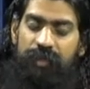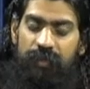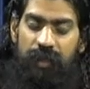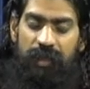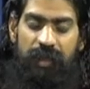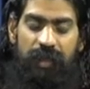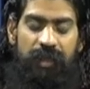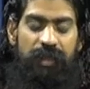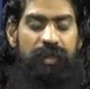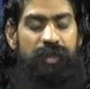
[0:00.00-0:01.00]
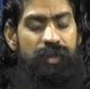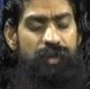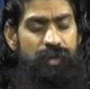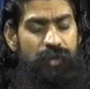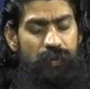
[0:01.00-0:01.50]
सुगंधित
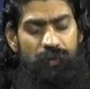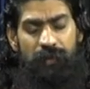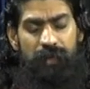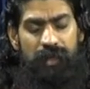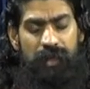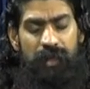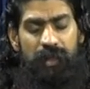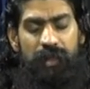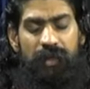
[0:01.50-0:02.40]
सुव्यवस्थित